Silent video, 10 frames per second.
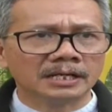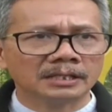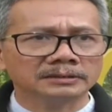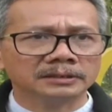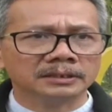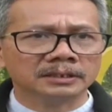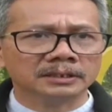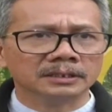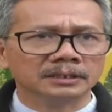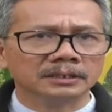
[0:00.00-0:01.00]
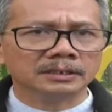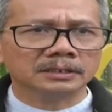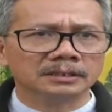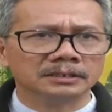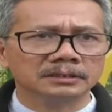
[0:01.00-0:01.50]
yang
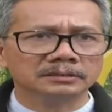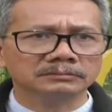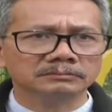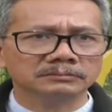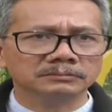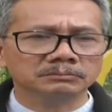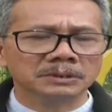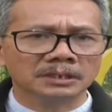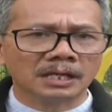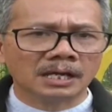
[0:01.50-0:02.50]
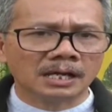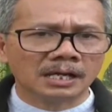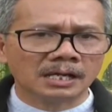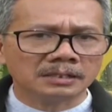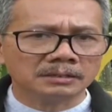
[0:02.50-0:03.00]
uh,
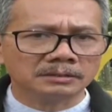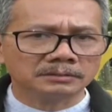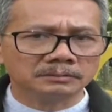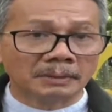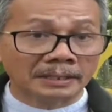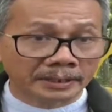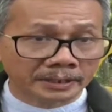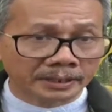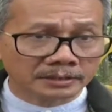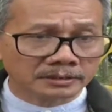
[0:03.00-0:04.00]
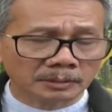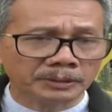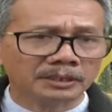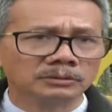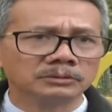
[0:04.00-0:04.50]
menjelang panen saya
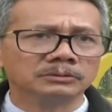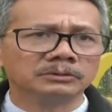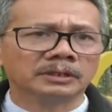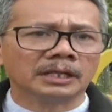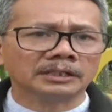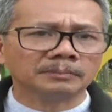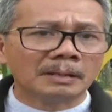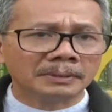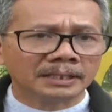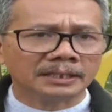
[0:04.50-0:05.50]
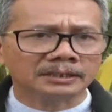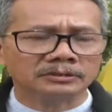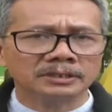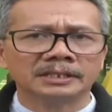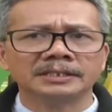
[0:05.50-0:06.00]
pikir itu relatif aman lah
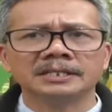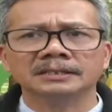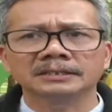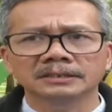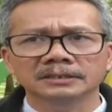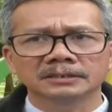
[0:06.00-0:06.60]
gitu ya karena